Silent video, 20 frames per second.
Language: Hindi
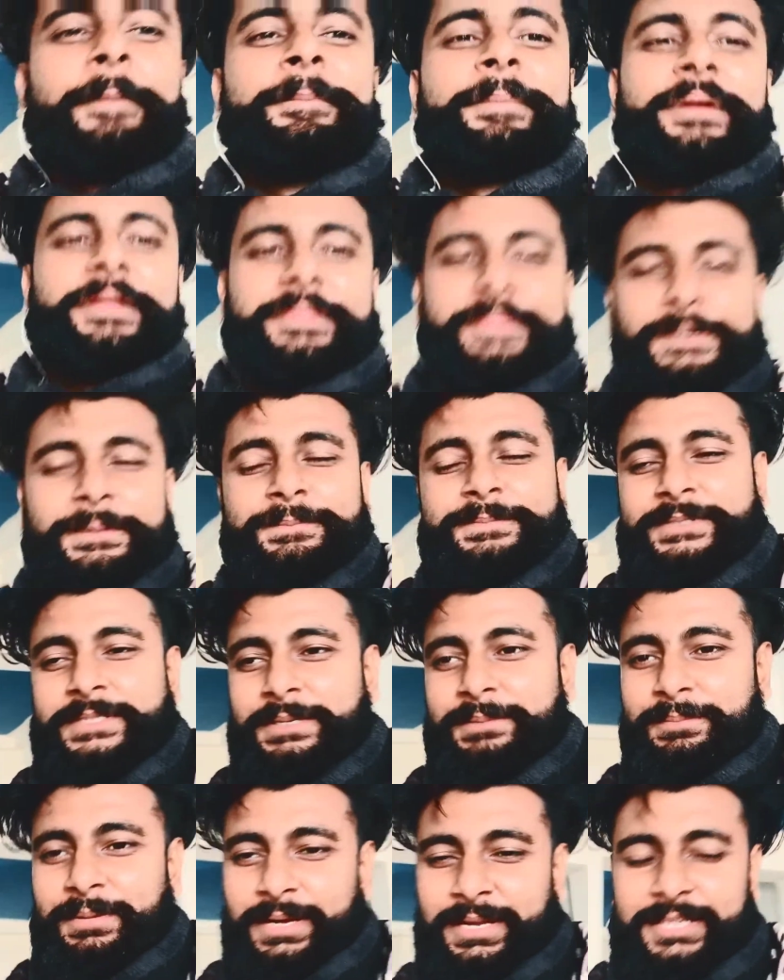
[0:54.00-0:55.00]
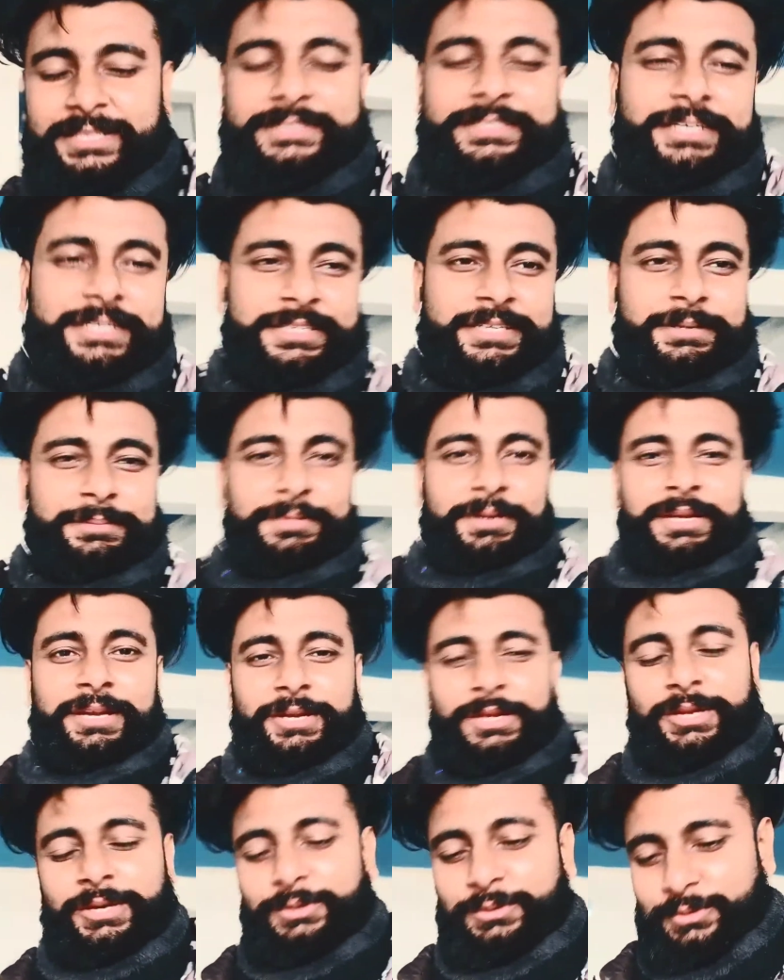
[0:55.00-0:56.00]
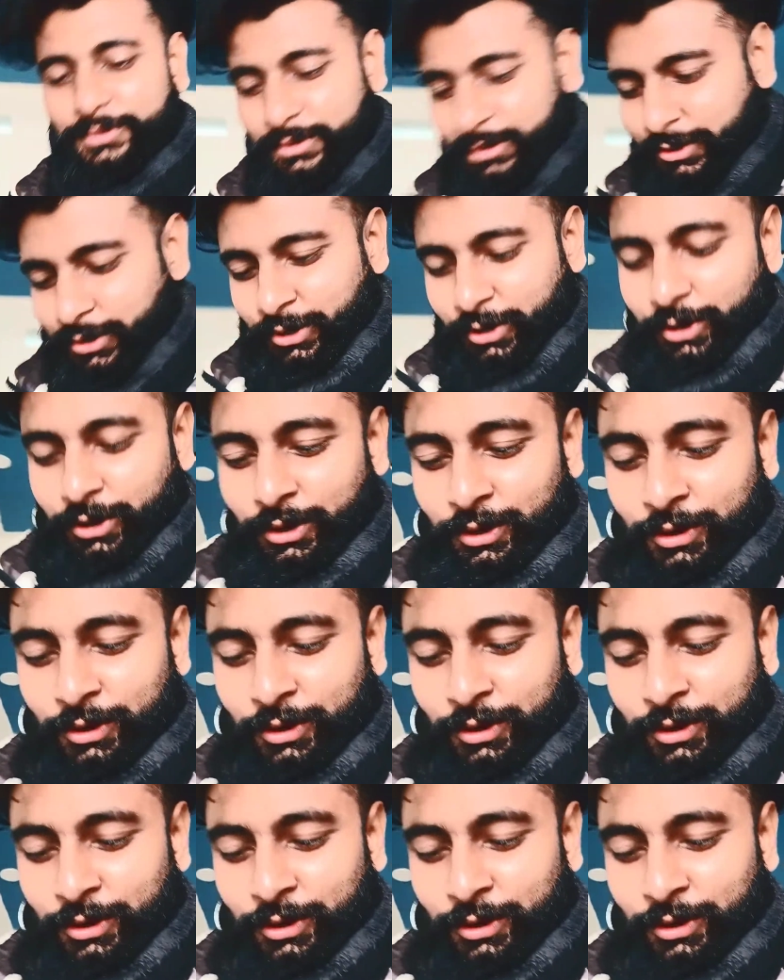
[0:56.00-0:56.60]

अपने दम से मेहनत करके मैं ले लूँ